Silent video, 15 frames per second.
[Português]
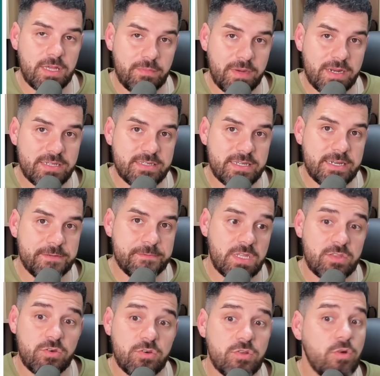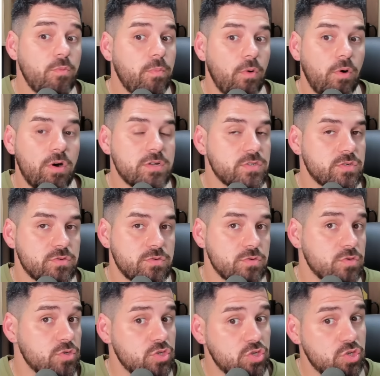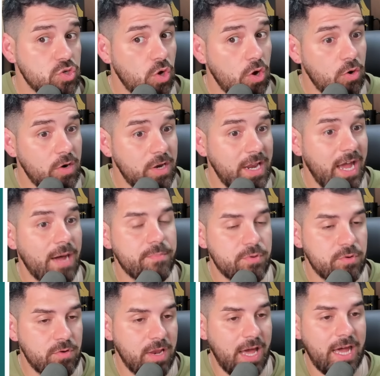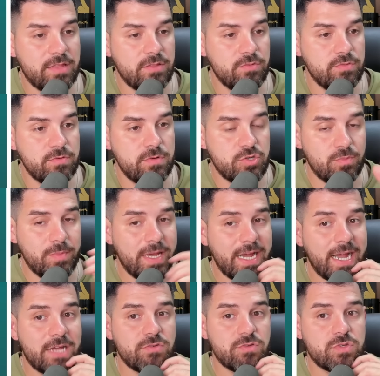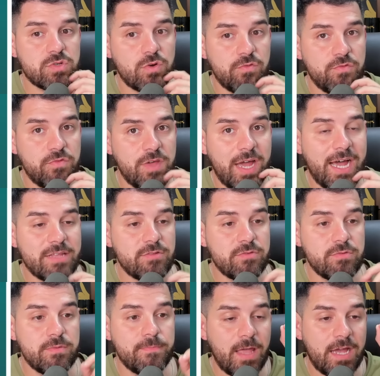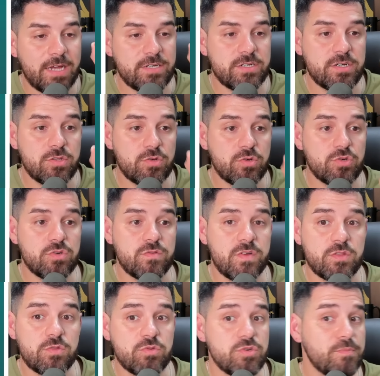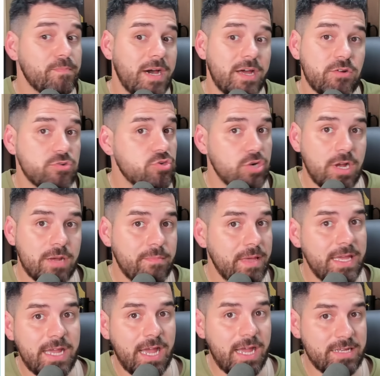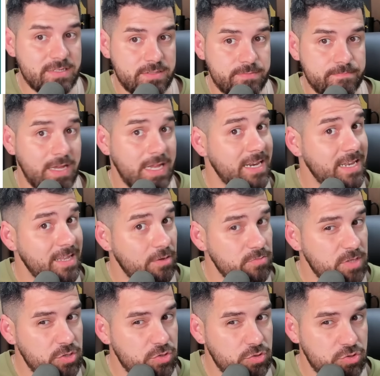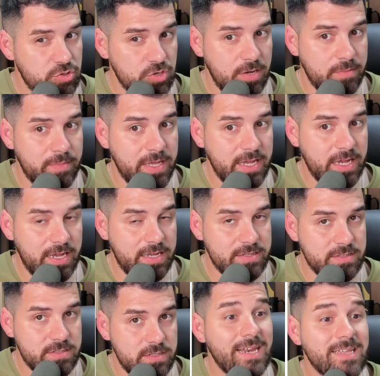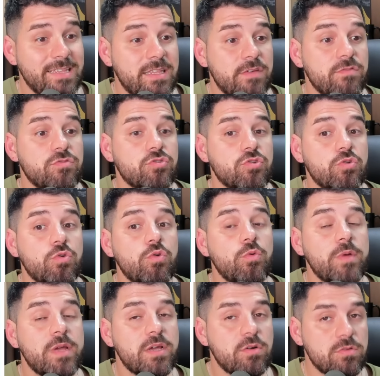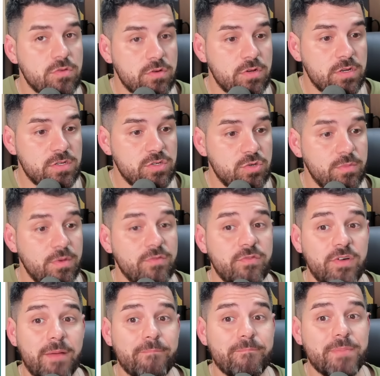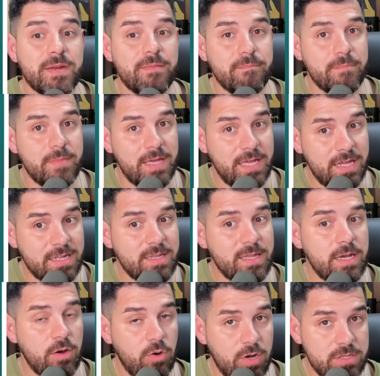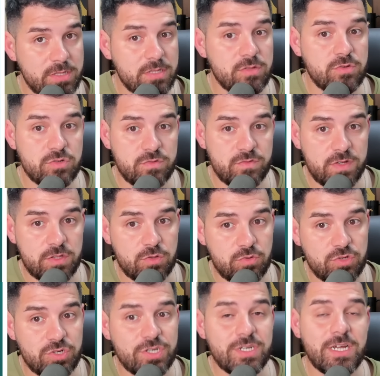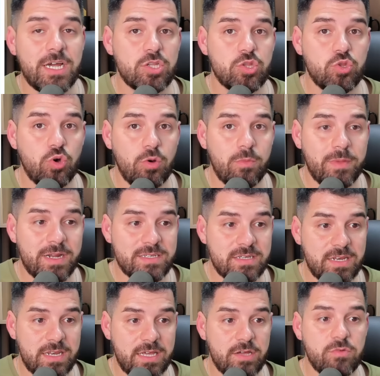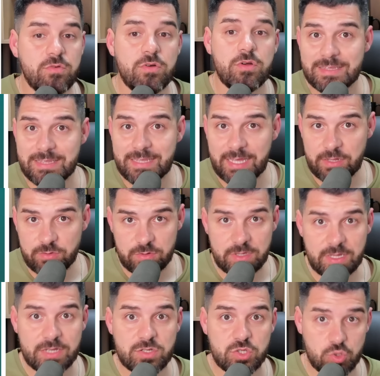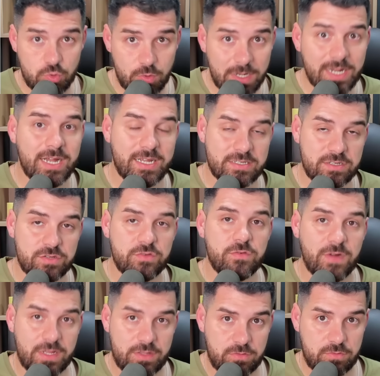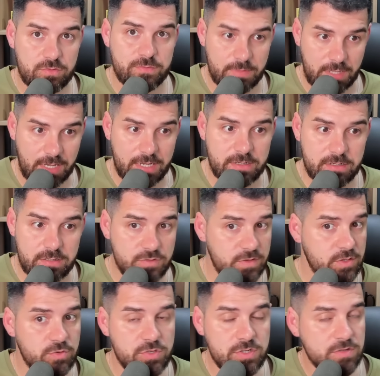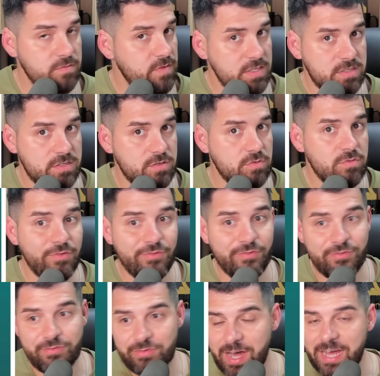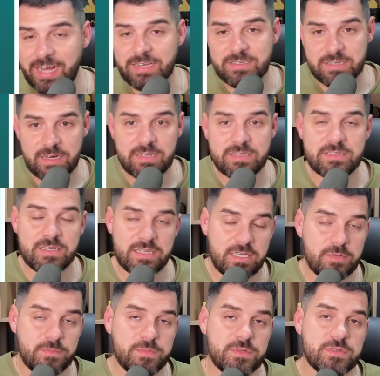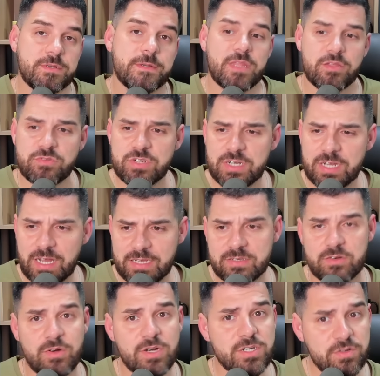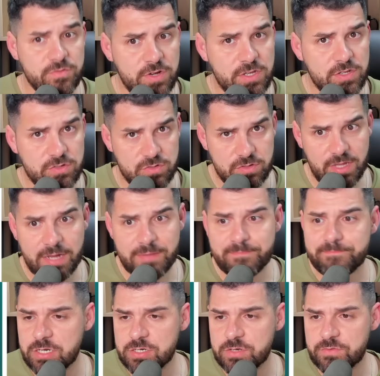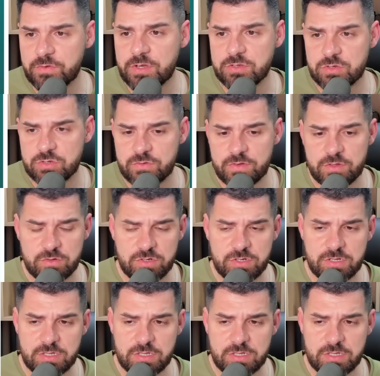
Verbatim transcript: em Brasília. Então eu não posso só olhar para o lado de um mercado desconfiado achando que o Juventude parou de jogar bem em casa. Ele não deixou de jogar bem em casa. Ele teve um jogo ruim contra o Criciúma. Foi a primeira derrota do Juventude no Brasileiro dentro da sua casa de fato, tá? Juventude que venceu várias grandes equipes dentro de casa. Eu acho que foi isso, tá? Acho que foi isso. Juventude